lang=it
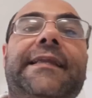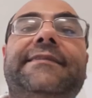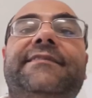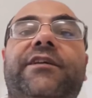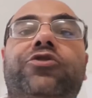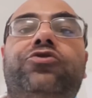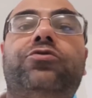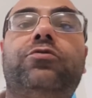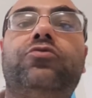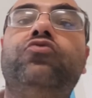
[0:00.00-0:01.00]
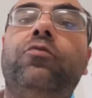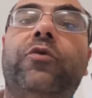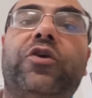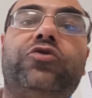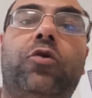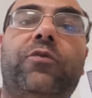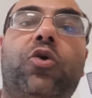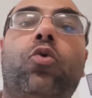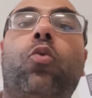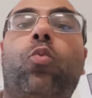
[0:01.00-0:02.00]
Il silicio, numero
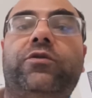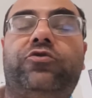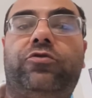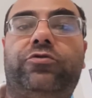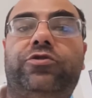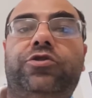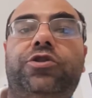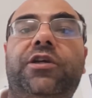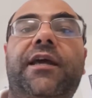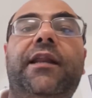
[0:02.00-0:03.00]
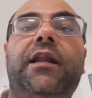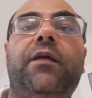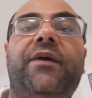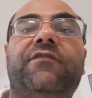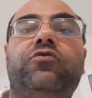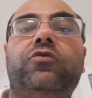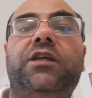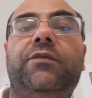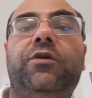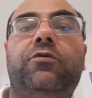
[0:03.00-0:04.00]
atomico 14, è l'elemento
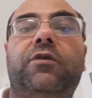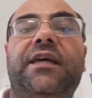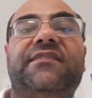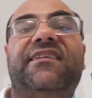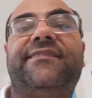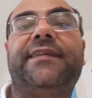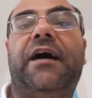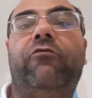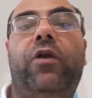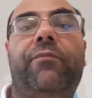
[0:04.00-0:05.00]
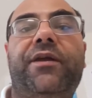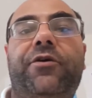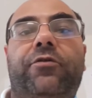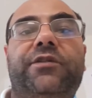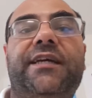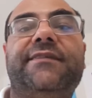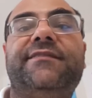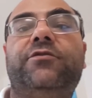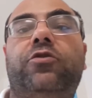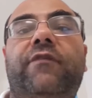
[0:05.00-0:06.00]
chimico che nella tavola periodica
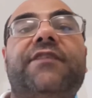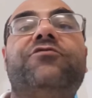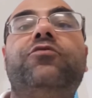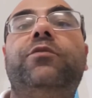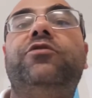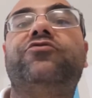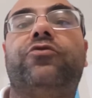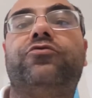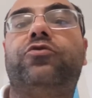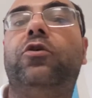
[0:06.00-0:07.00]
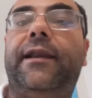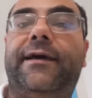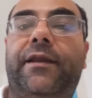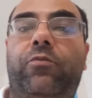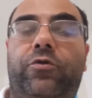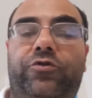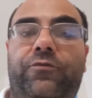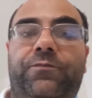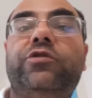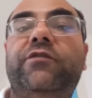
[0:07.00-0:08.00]
si trova subito sotto al carbonio.
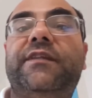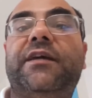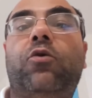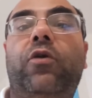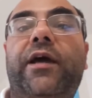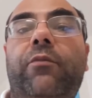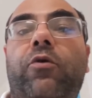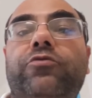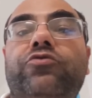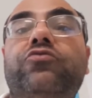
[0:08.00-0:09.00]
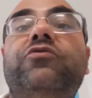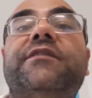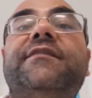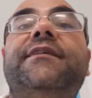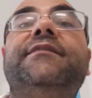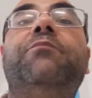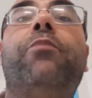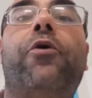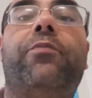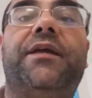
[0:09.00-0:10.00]
Condivide col carbonio tutta una serie di
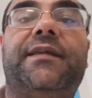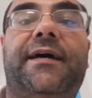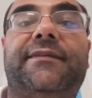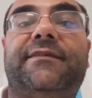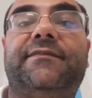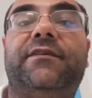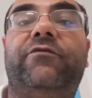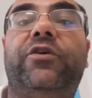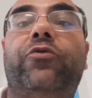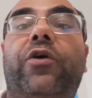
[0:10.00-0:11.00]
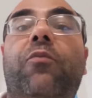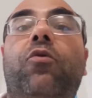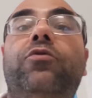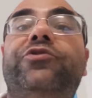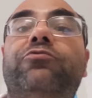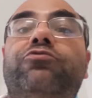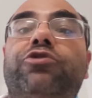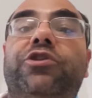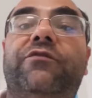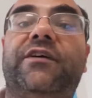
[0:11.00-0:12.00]
proprietà, tant'è vero che molti
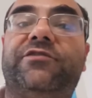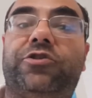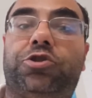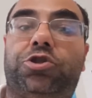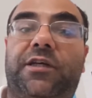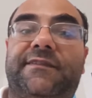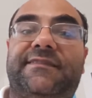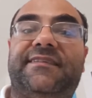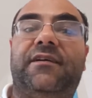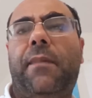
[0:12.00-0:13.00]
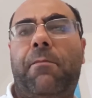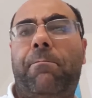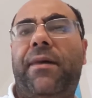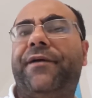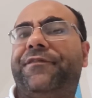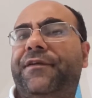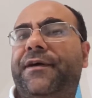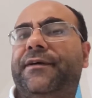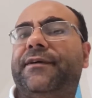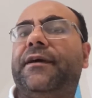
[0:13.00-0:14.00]
autori di fantascienza, ma in parte
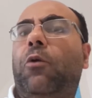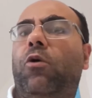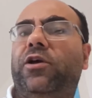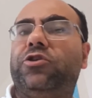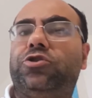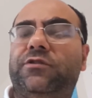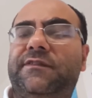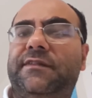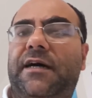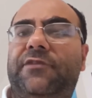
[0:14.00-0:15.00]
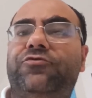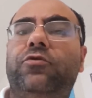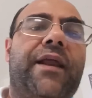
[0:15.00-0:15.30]
anche qualche scienziato,